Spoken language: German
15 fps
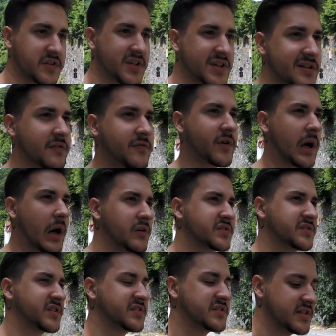ich gehe davon
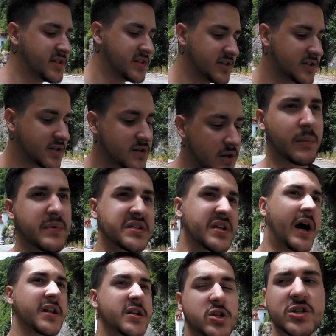aus, dass die hier
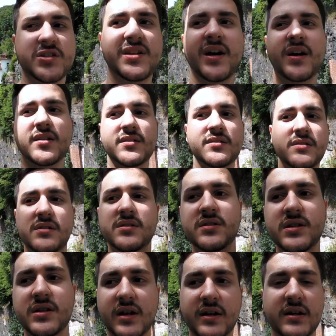metallische Sachen in
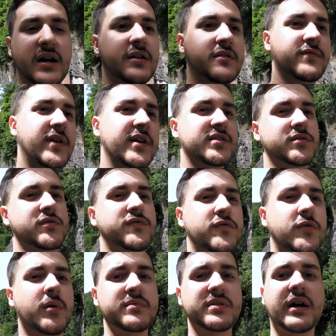irgendeiner Art und Weise
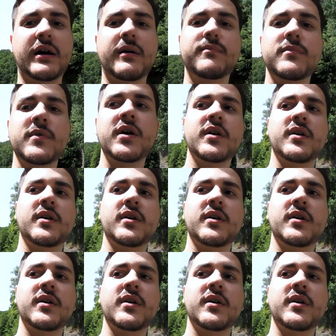geformt haben